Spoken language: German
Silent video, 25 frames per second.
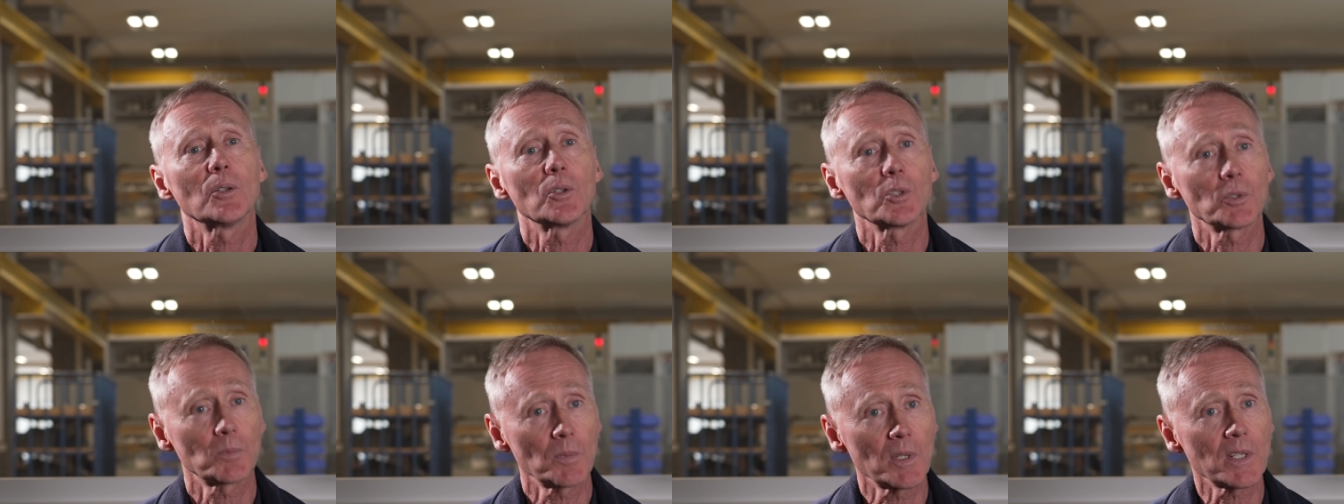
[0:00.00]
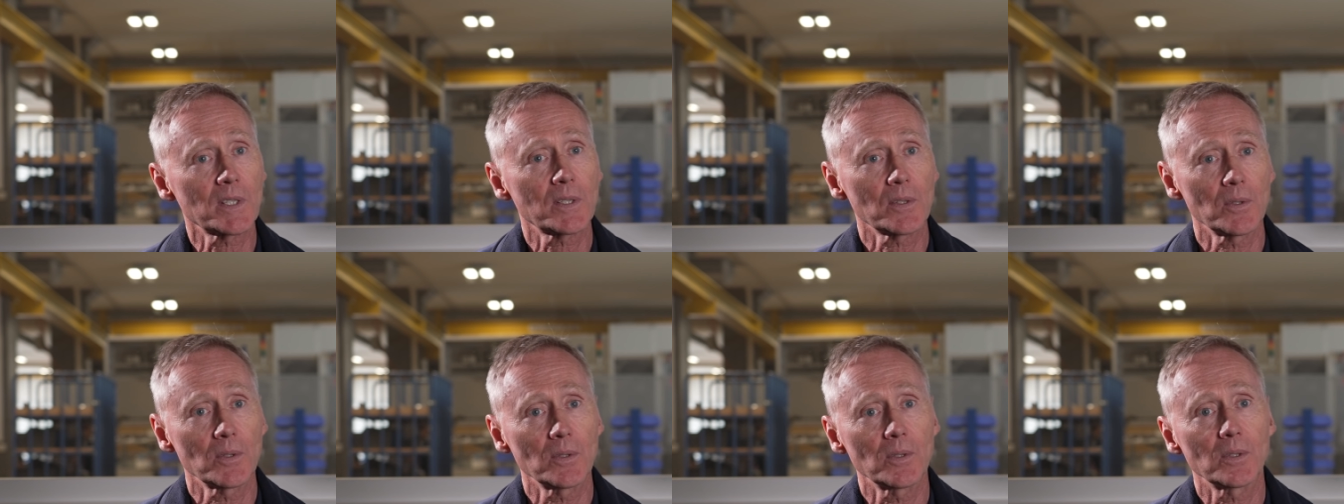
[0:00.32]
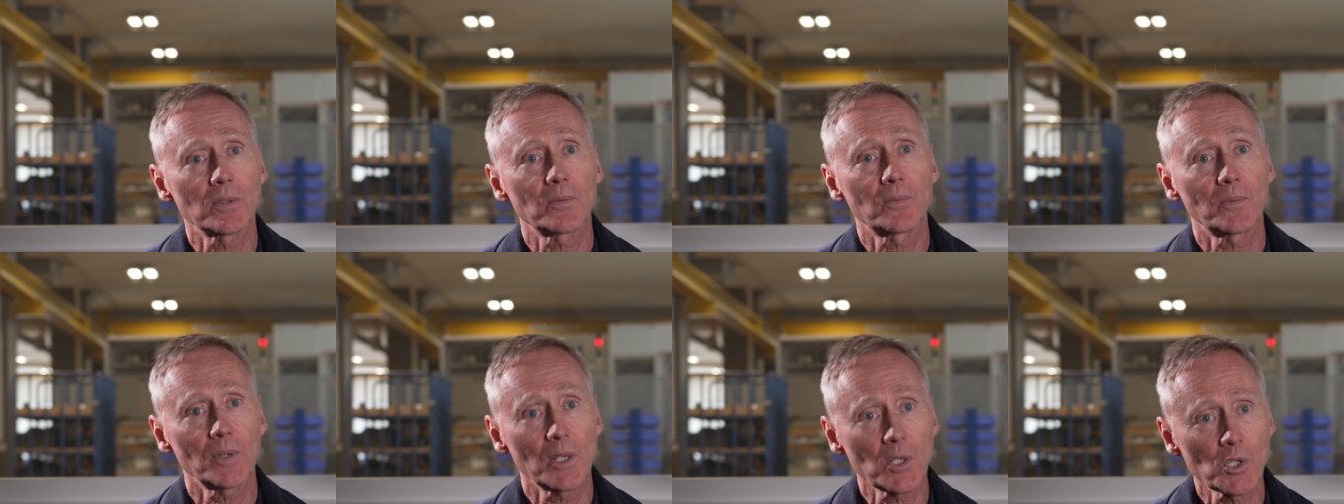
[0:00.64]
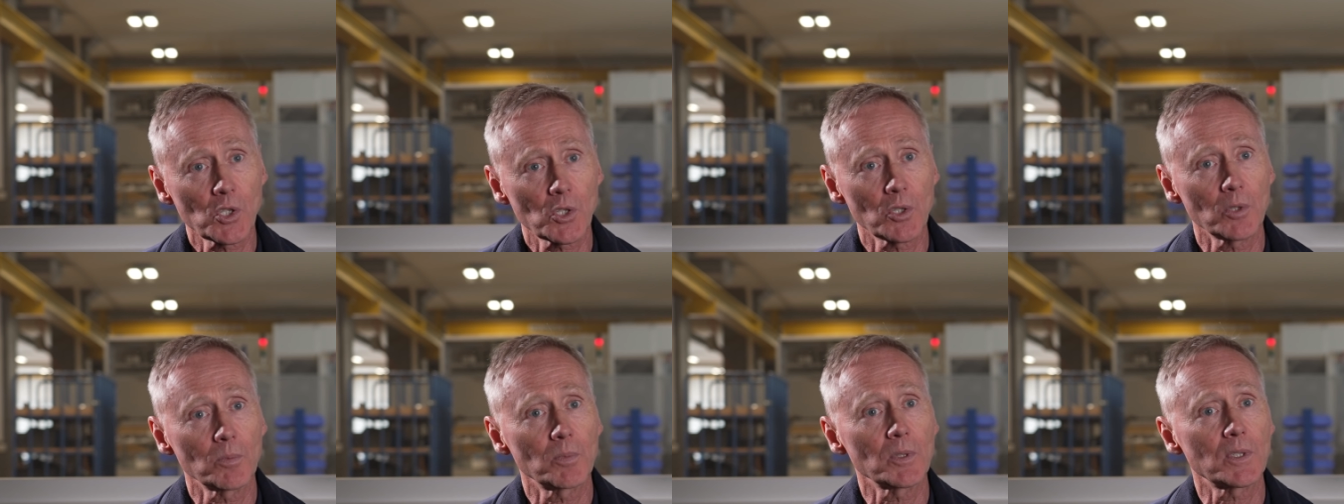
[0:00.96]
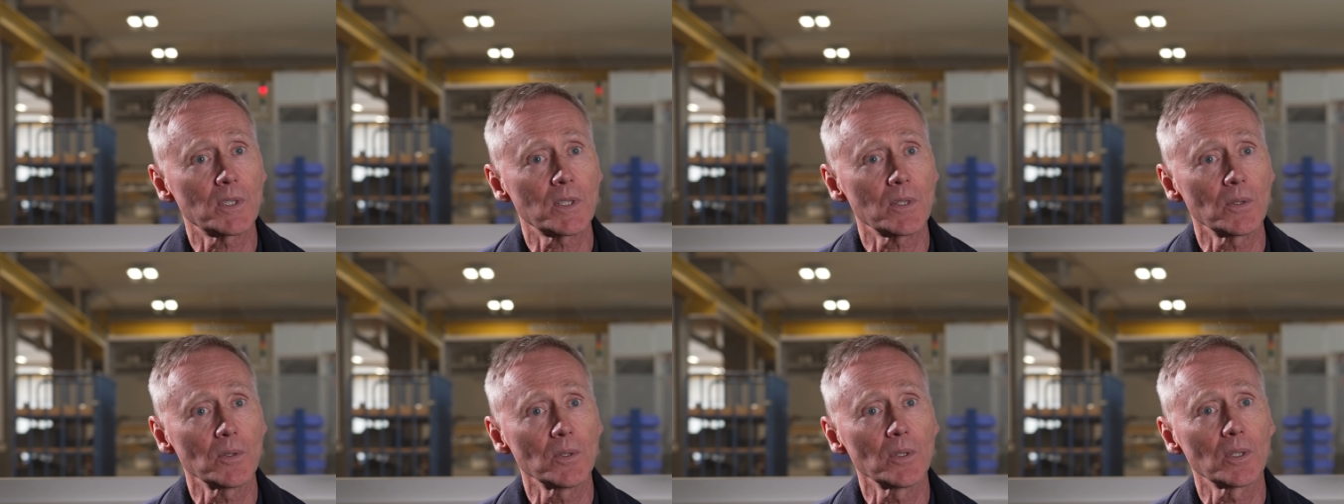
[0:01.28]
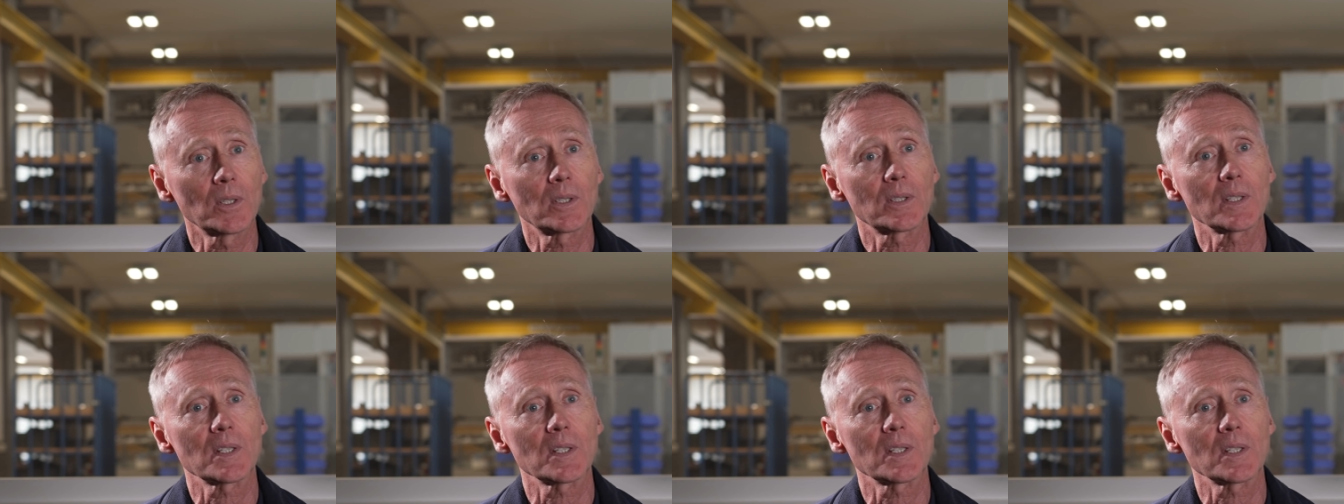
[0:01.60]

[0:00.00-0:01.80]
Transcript: und wir sind fest überzeugt,